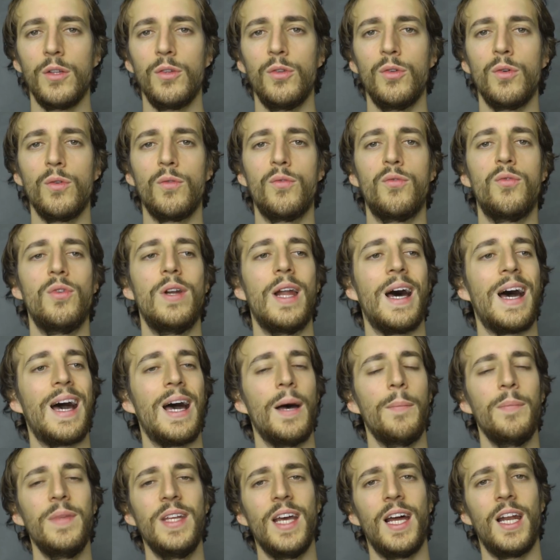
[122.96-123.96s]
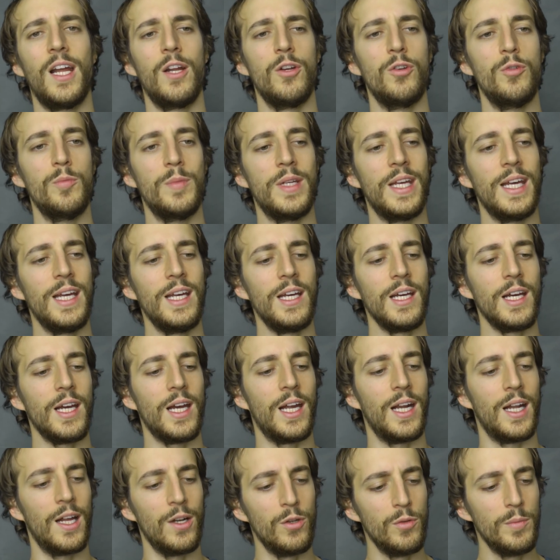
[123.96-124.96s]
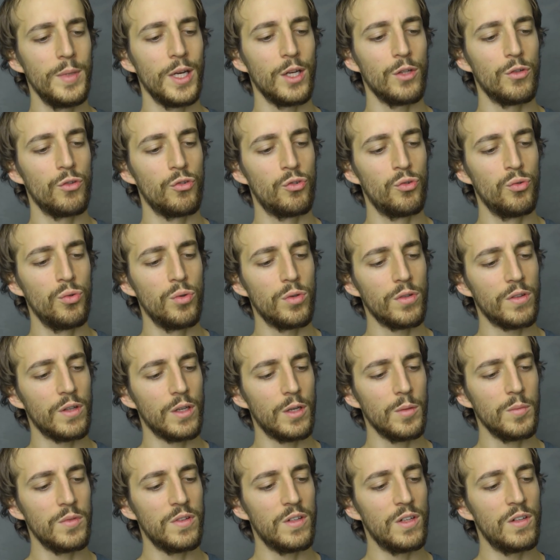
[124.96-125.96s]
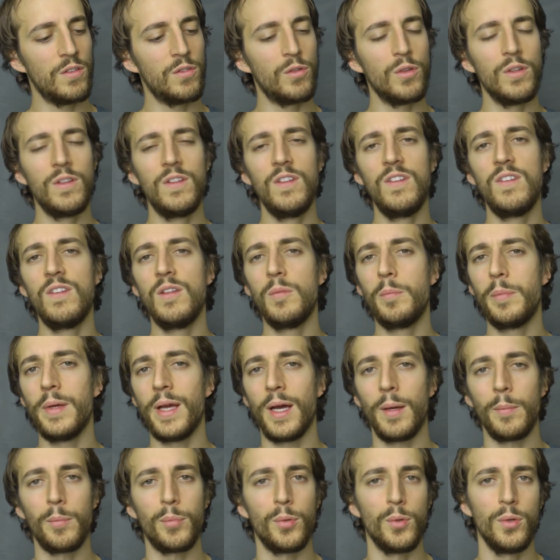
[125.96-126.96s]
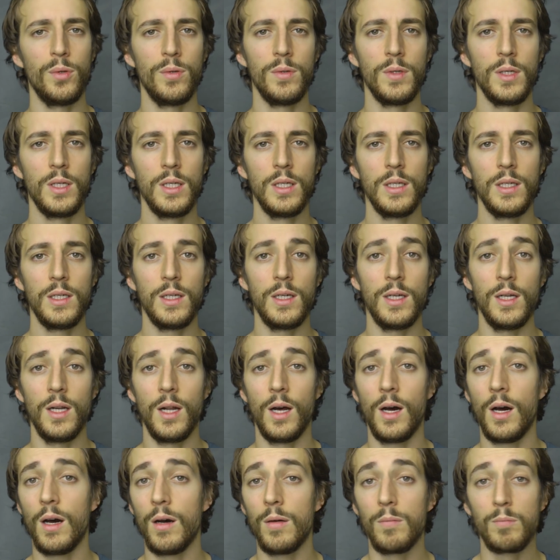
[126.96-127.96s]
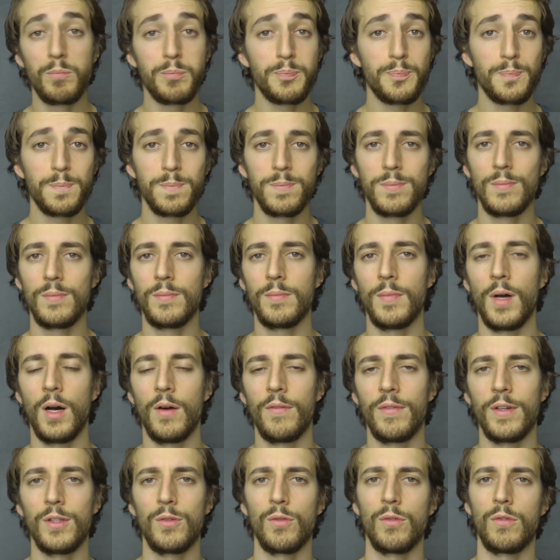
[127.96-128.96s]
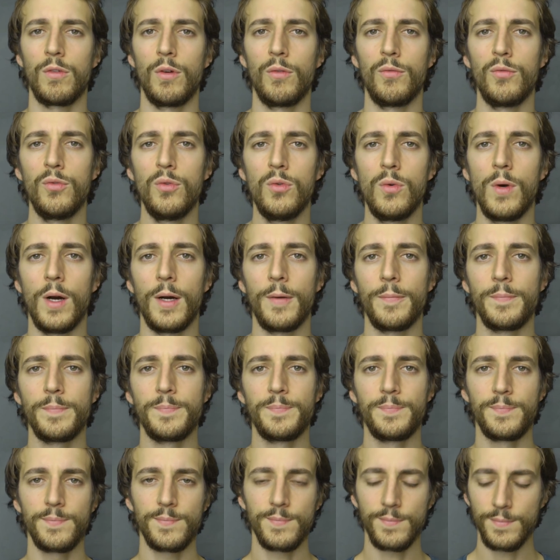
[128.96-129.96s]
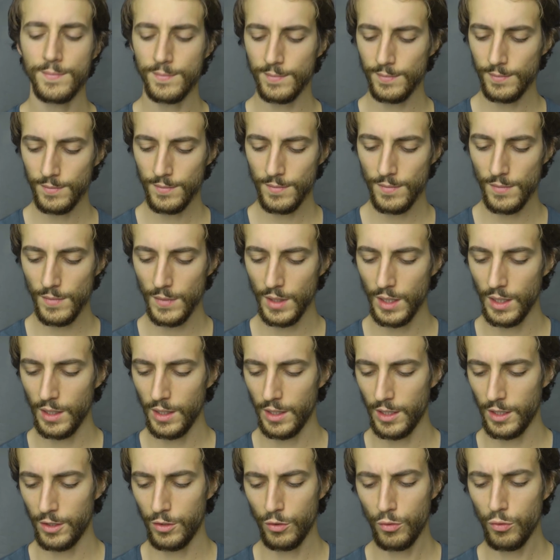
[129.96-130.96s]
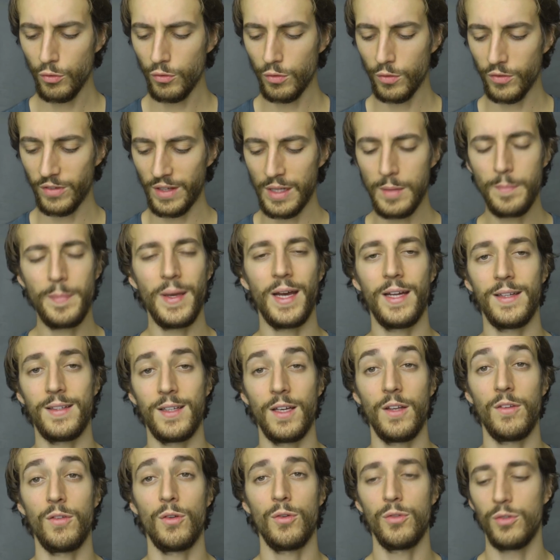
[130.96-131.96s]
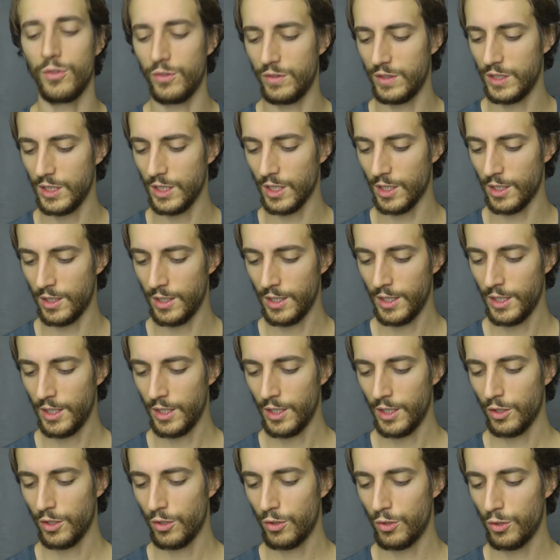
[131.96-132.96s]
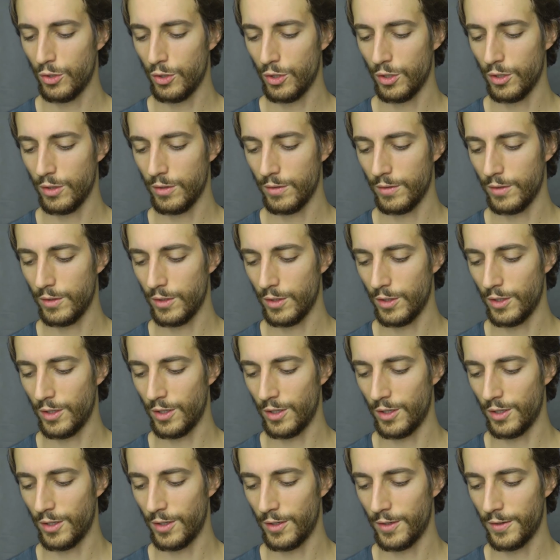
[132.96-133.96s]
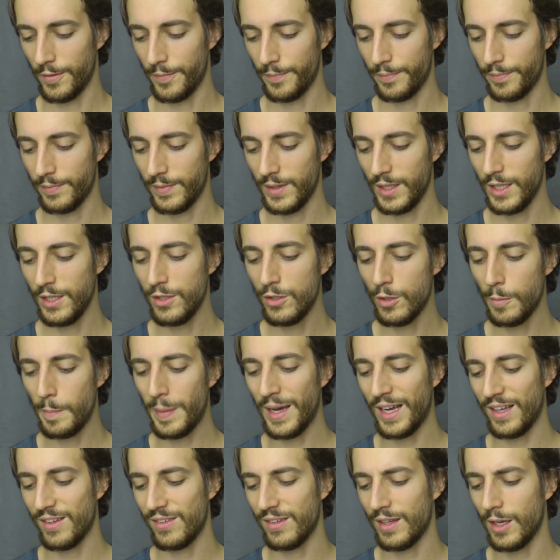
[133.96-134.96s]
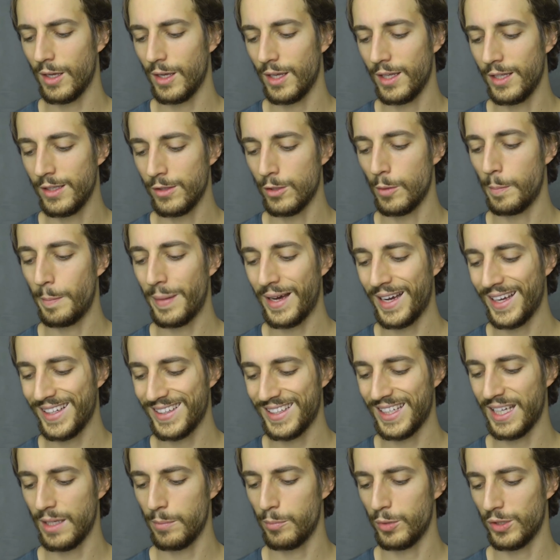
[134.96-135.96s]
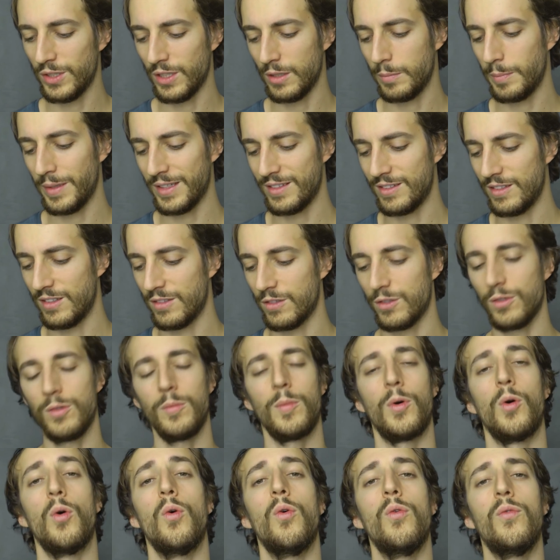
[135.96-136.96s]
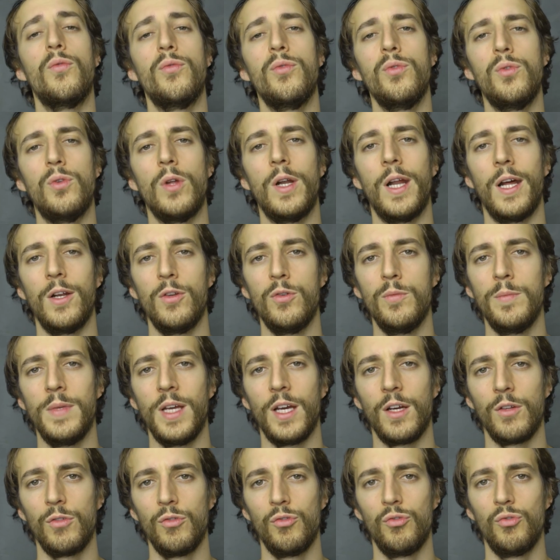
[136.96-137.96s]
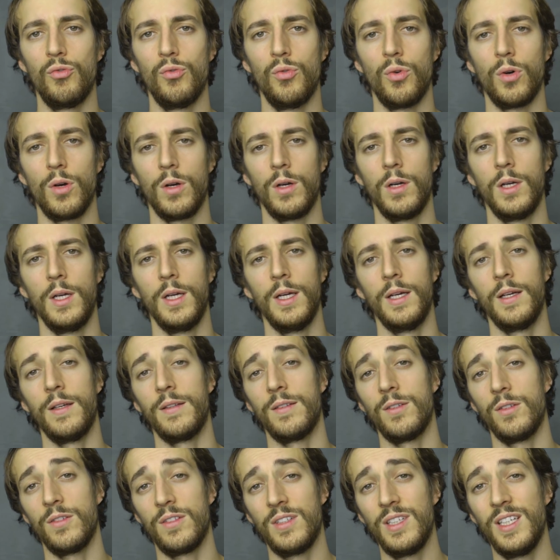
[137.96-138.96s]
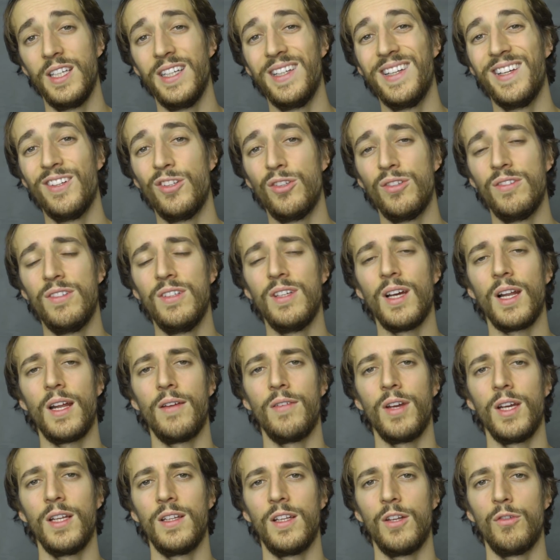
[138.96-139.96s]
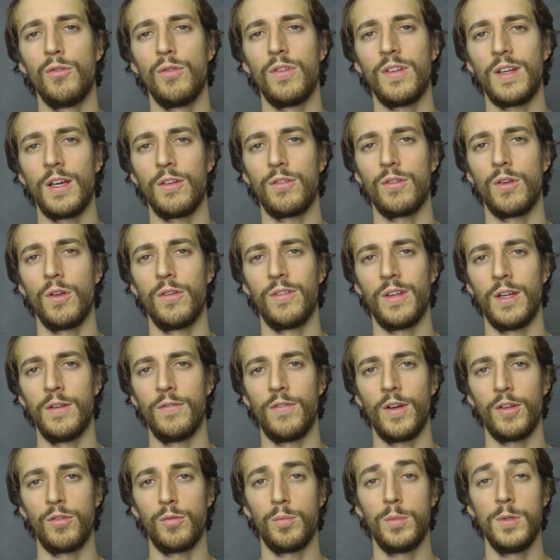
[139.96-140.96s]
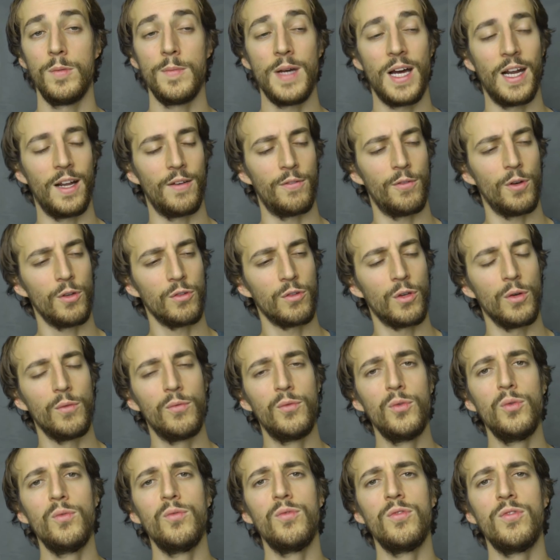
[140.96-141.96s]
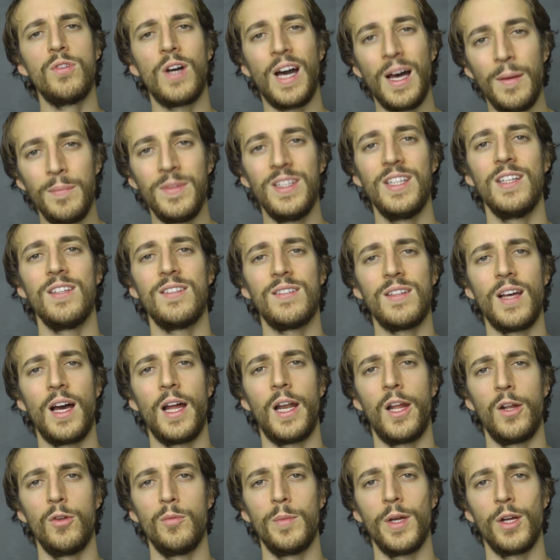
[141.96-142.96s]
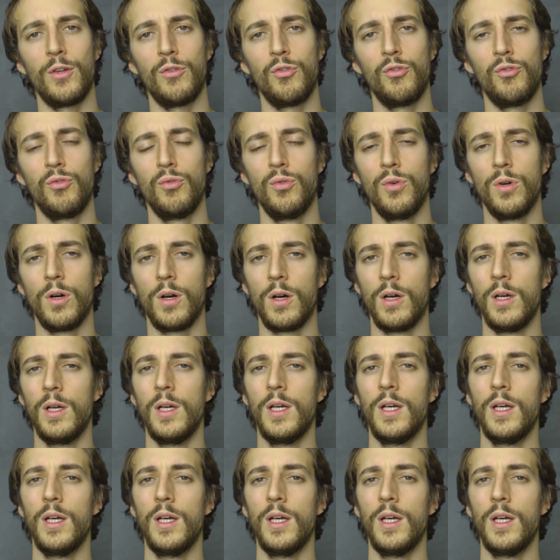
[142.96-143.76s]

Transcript: donc vous la ramenez à la lumière, et à la lumière du jour, c'est comme si elle se dissipait un peu, et là, bah en fait, on s'en fout quoi. Et du coup, je trouve ça hyper intéressant de dire que euh, il ne paraîtrait, il ne paraîtrait peut-être pas si sombre au vu de la lumière du jour. C'est aussi l'idée de dire la vérité jusqu'à ce que ça ne fasse plus mal. À force que vous, vous rameniez ça à la lumière du jour,